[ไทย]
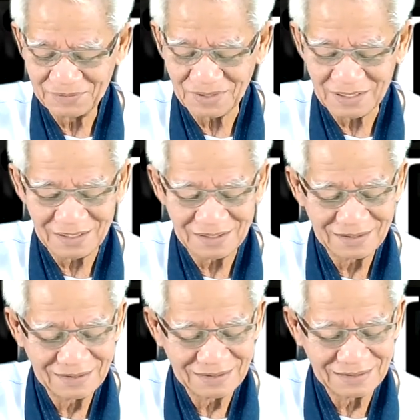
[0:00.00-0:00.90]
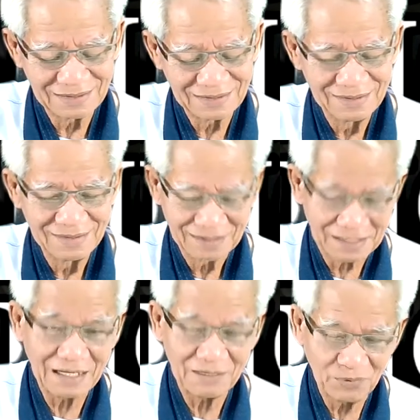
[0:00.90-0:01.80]
พวกนี้ก
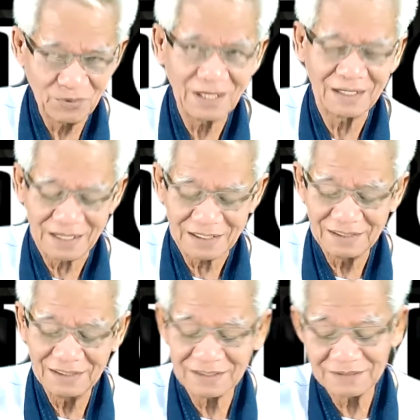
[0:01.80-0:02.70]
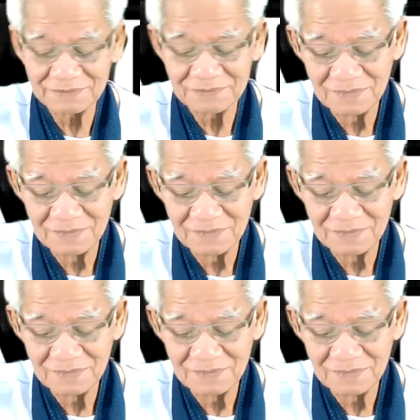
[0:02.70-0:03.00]
ล้าพูดได้ขนาดนี้นะครับ